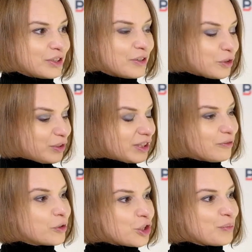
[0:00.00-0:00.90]
э, вот
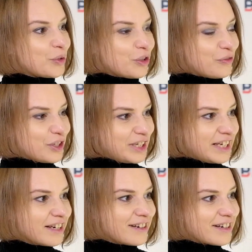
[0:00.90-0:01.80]
этого очень много в
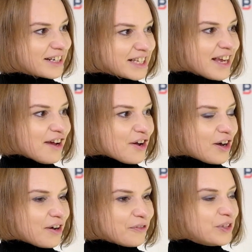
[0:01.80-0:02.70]
книге как раз
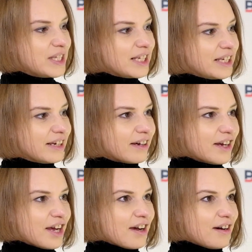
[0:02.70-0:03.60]
а, видение
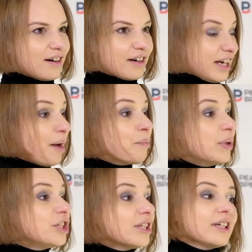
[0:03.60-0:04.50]
а,
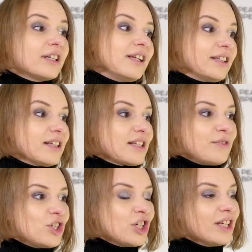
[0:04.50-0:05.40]
обыденных для нас
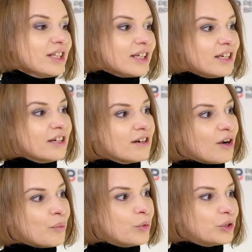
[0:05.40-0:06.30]
вещей, таких,
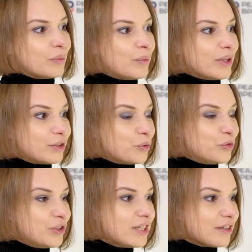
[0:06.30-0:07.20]
как будто бы это
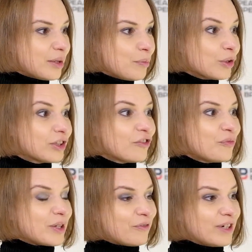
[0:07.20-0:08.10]
увидел ребенок
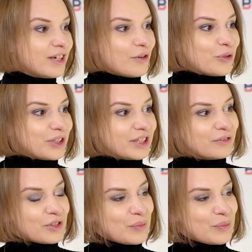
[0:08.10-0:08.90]
впервые, как он это ну,